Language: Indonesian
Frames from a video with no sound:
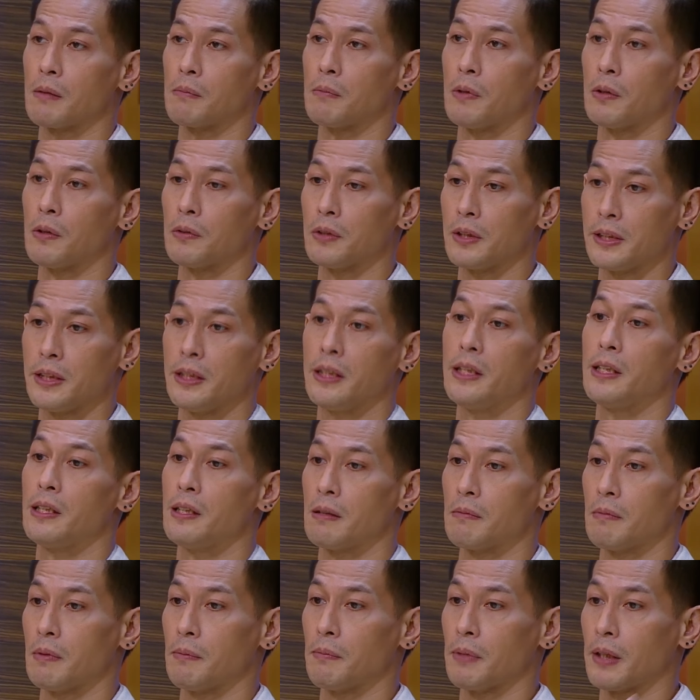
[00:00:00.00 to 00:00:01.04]
mau di sini
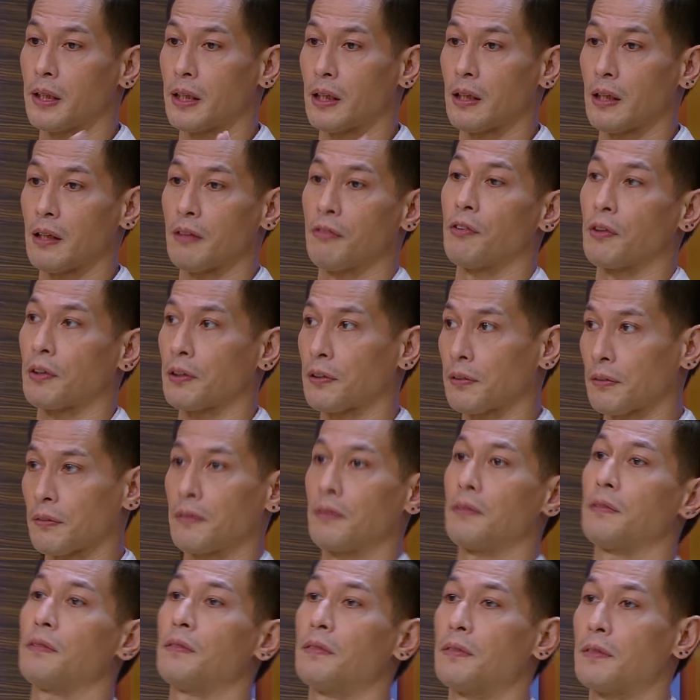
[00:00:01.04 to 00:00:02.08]
dan memberikan effort.
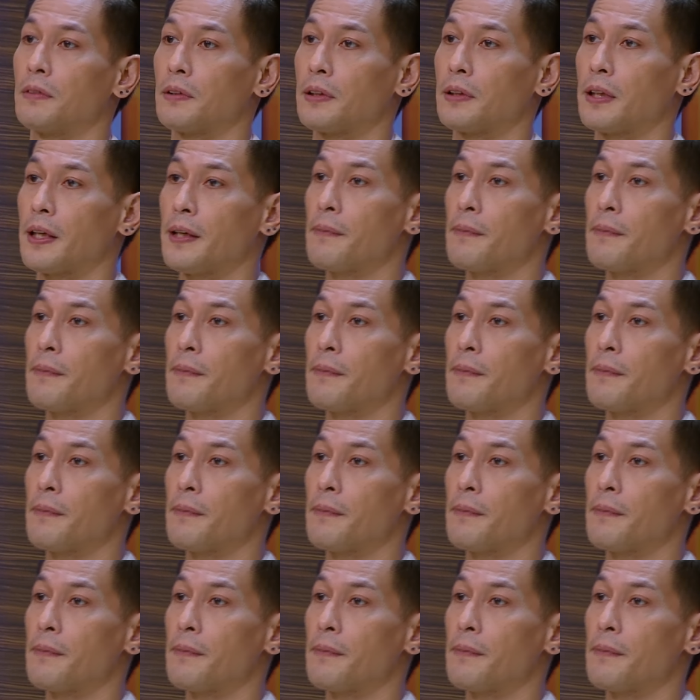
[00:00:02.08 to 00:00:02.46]
Oke? Okay?